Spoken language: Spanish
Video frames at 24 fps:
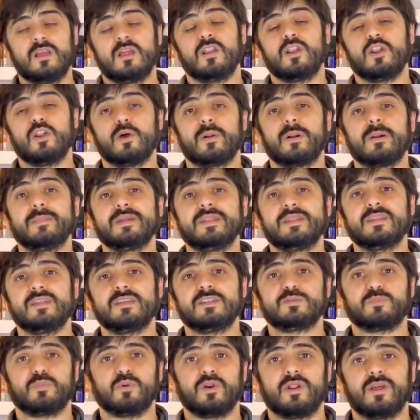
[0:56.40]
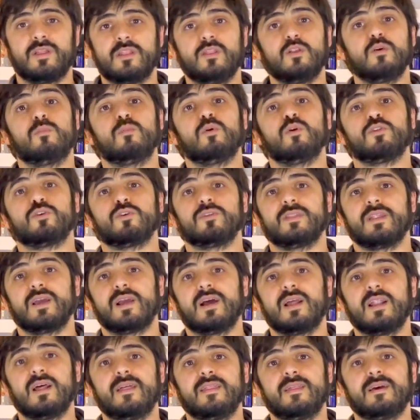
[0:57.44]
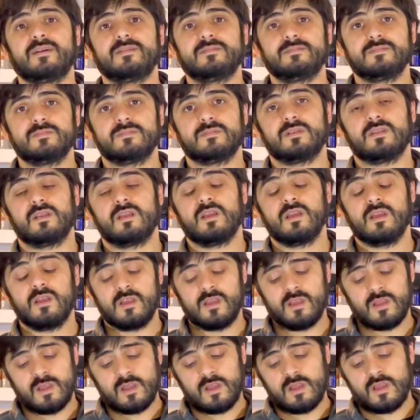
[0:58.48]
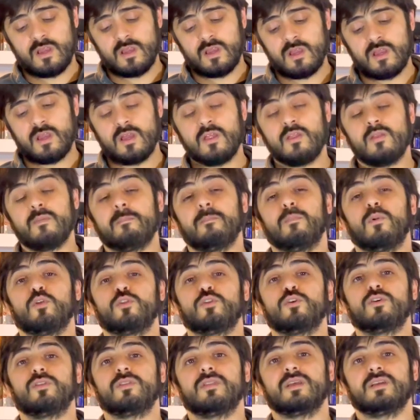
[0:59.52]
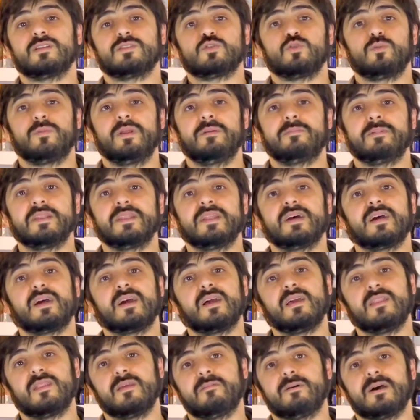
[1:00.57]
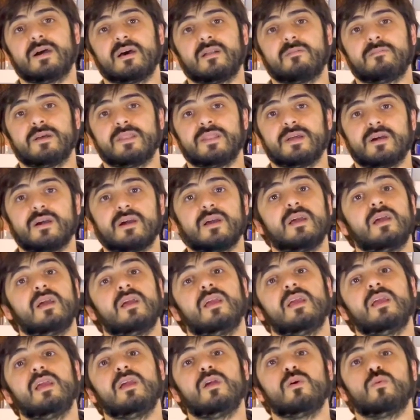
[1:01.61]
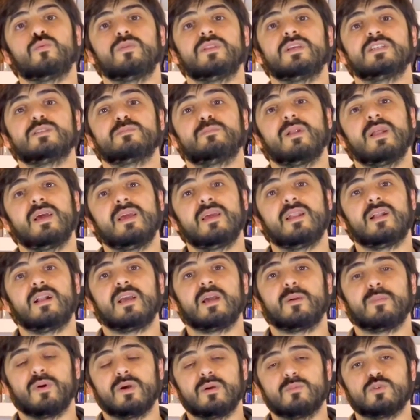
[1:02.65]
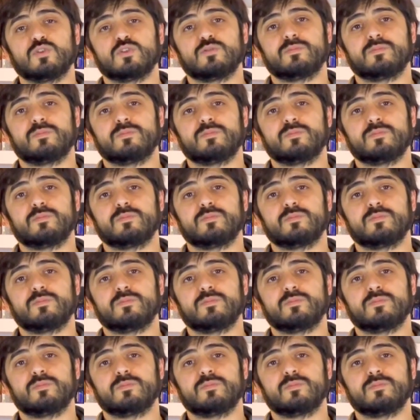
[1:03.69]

normalmente disponen de un botón de calada, botón de subir bataje y de bajar bataje y un display en el que podemos